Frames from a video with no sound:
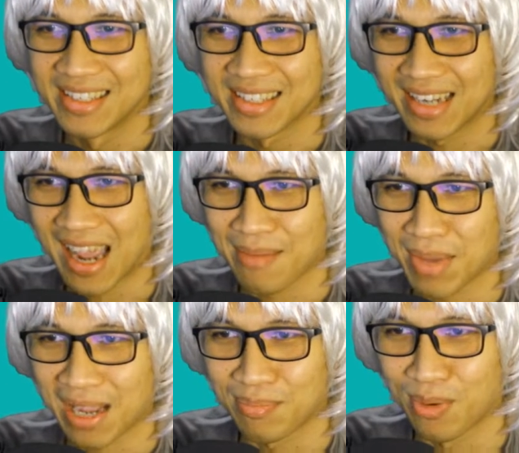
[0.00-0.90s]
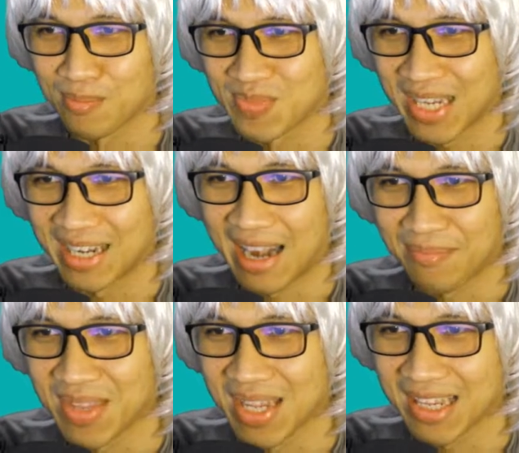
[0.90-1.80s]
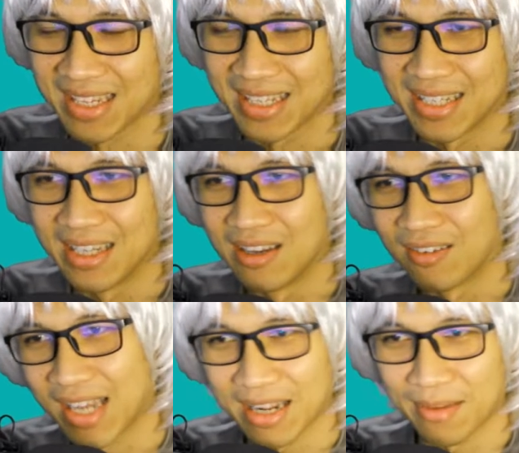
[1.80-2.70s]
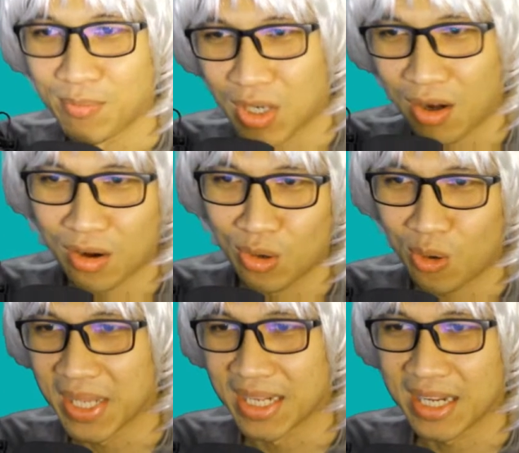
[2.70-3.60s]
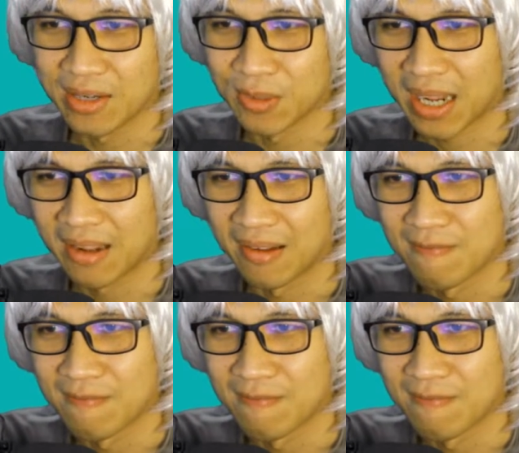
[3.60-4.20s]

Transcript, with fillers: ง่ายไหมครับ ผมเคล็ดลับนี้โอเคเดี๋ยวผมจะลองลงผิดให้ดูนะ